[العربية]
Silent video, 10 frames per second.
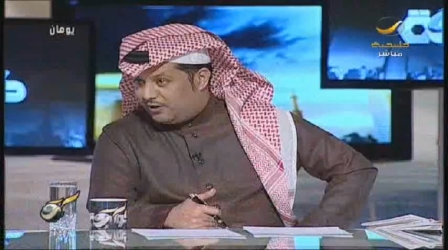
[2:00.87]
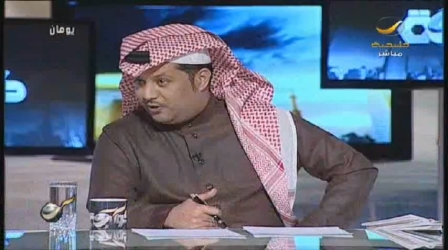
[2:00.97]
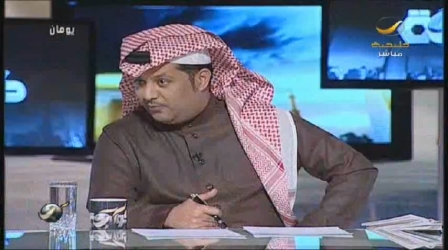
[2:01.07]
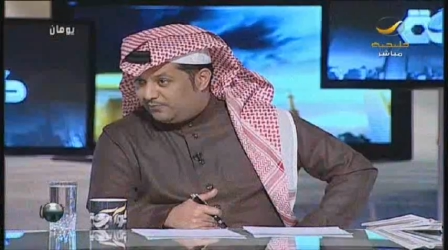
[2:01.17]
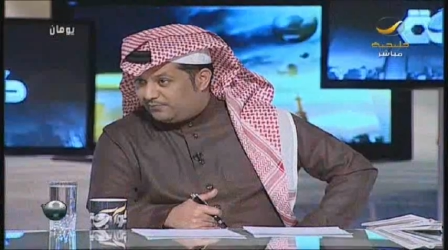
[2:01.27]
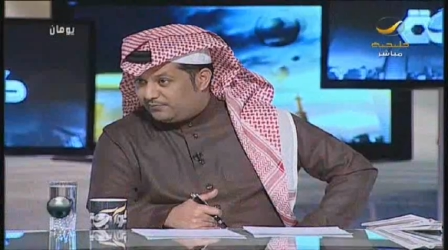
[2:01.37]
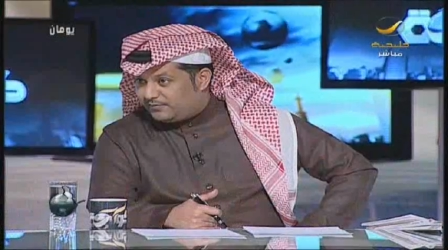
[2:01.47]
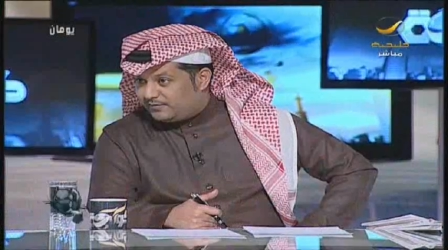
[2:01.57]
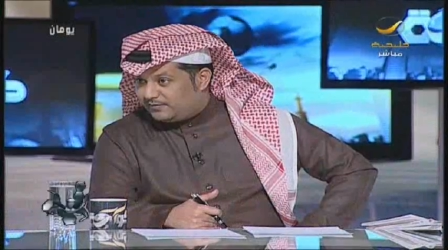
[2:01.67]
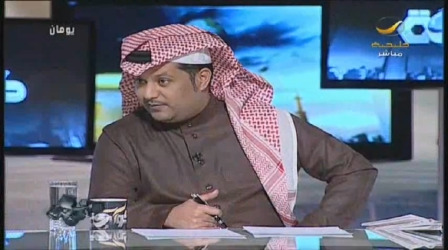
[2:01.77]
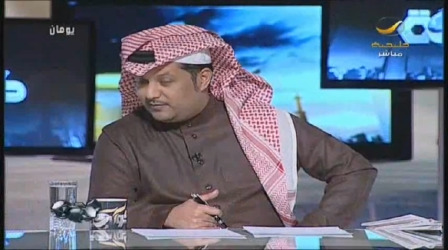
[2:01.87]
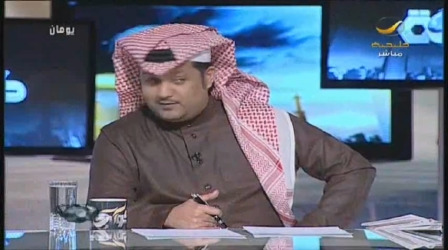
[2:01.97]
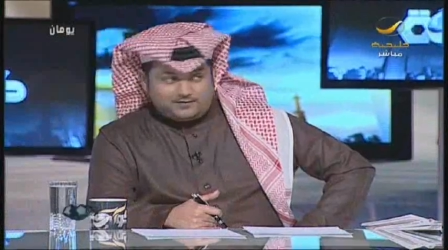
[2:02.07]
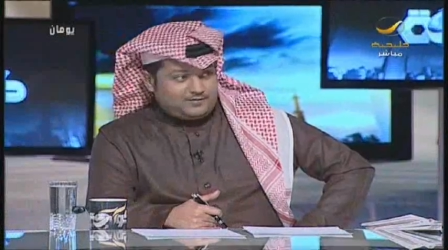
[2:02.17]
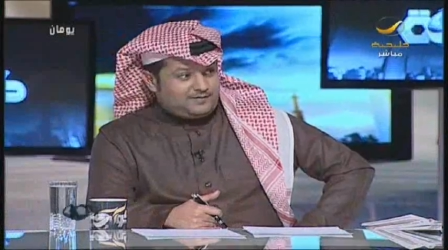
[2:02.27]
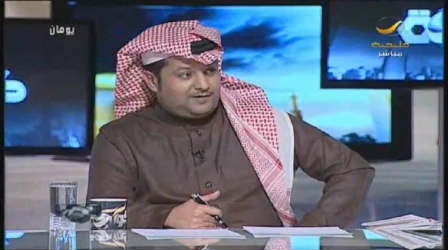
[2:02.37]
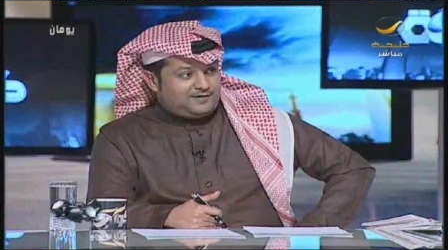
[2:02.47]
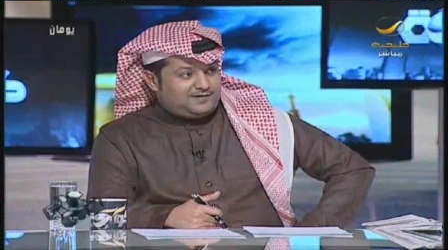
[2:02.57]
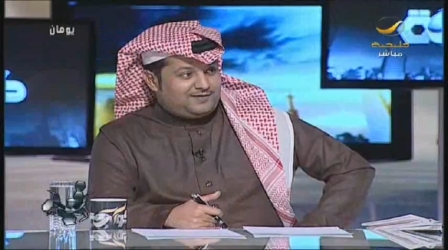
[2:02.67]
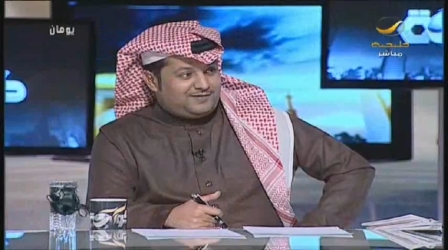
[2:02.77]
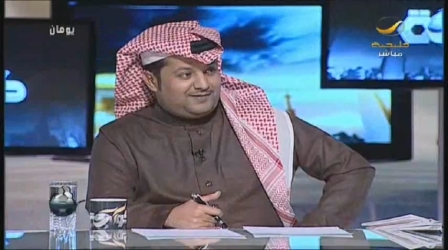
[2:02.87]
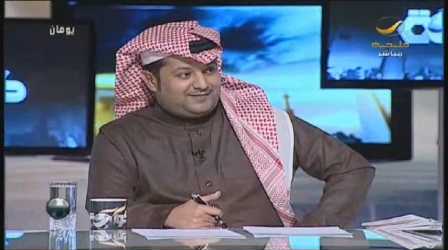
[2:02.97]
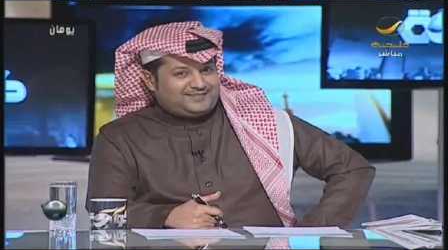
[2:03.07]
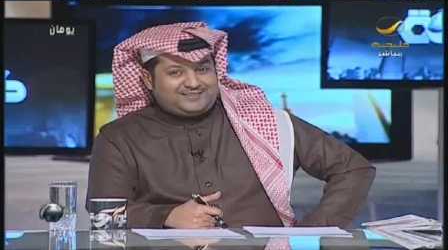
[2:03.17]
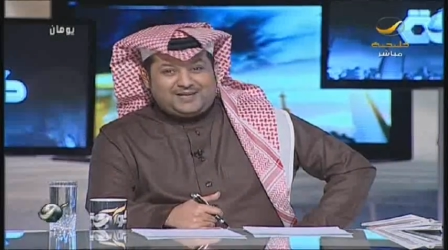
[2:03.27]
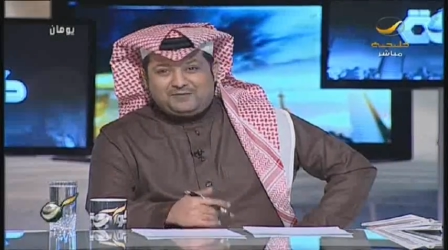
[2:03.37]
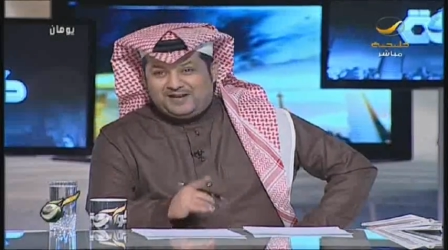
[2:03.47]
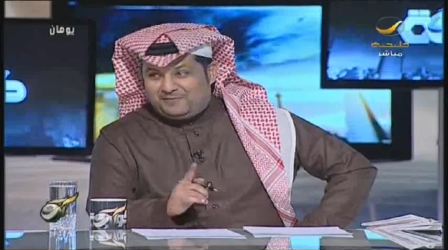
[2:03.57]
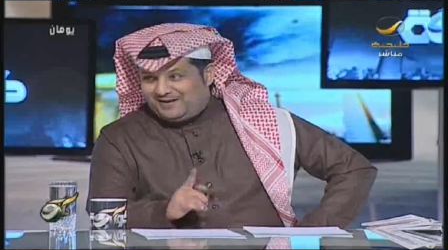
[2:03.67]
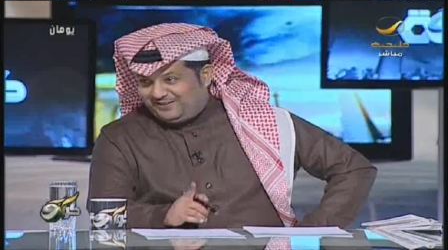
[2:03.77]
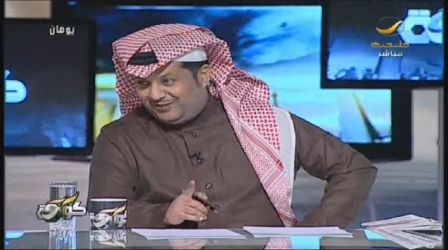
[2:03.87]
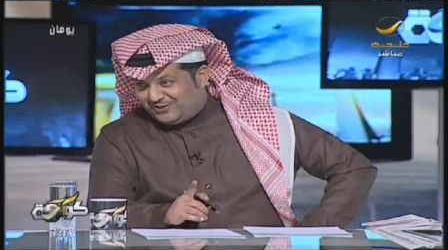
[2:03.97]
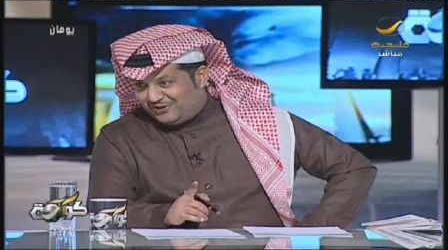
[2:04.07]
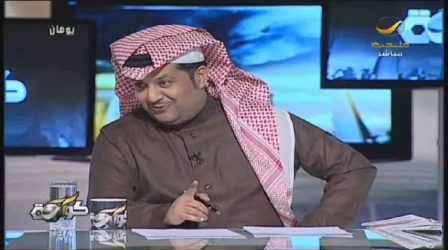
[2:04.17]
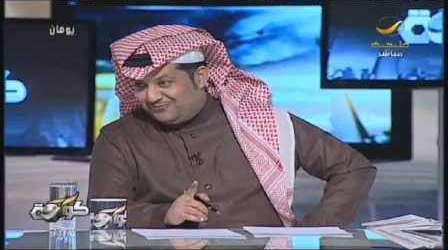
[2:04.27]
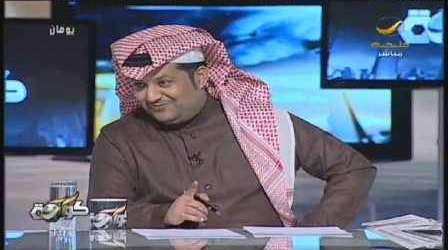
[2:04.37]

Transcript: من اليوم من نهايه الفتره اعطهم يوم زياده ما عندي مشكله من نهايه الفتره طيب يعني باقي 11 يوم